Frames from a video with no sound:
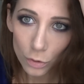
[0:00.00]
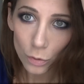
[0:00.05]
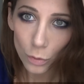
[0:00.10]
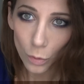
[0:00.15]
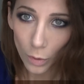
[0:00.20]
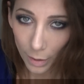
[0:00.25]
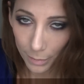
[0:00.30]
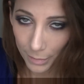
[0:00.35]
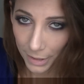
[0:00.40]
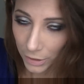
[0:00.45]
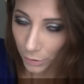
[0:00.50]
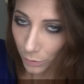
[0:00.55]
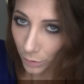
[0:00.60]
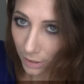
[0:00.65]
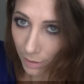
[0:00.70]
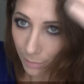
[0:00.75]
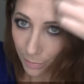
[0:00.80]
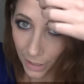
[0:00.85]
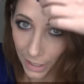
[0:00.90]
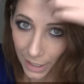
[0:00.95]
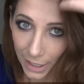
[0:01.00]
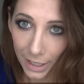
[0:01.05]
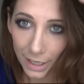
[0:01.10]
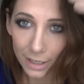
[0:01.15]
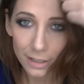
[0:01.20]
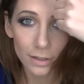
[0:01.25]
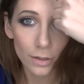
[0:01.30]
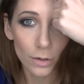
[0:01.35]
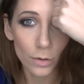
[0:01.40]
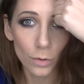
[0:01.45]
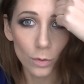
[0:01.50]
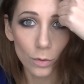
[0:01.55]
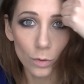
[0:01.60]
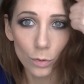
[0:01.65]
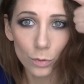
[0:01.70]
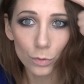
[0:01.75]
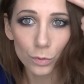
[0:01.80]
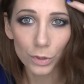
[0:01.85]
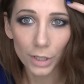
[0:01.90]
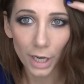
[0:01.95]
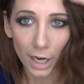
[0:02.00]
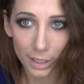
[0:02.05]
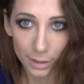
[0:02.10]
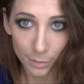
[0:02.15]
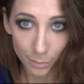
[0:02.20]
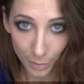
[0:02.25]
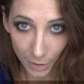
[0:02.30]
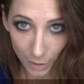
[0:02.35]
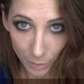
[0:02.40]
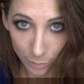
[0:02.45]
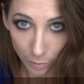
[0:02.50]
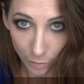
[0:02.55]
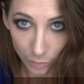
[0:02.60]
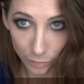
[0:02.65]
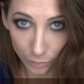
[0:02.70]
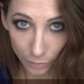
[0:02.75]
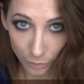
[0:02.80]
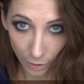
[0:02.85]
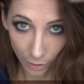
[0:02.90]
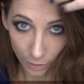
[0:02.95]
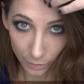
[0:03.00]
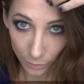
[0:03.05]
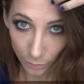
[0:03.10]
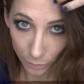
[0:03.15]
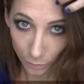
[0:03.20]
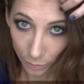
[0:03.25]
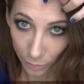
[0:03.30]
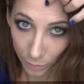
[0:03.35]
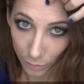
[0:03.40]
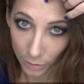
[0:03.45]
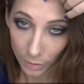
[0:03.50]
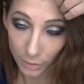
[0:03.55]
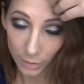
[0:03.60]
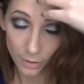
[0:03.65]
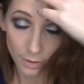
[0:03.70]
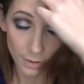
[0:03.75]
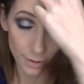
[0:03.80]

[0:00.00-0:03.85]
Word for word: trois mèches de départ le long du crâne, pas en profondeur. Donc une,